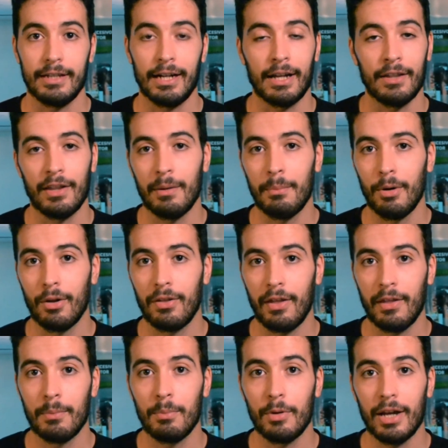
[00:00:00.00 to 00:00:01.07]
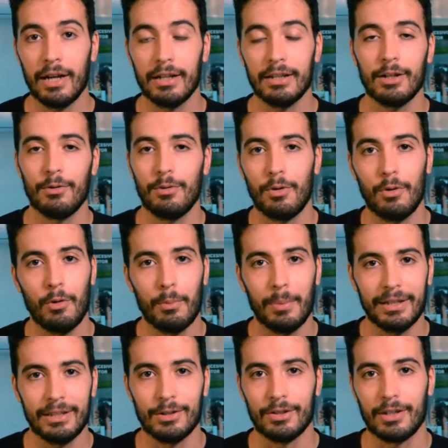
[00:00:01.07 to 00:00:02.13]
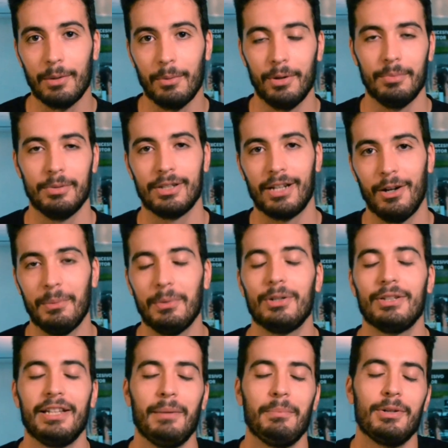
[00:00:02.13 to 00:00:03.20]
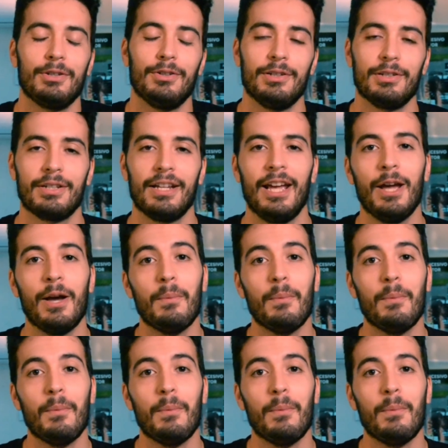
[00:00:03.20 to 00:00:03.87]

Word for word: se alcanzaban velocidades muy altas con unos neumáticos que, bueno, pues que a lo mejor tenían presiones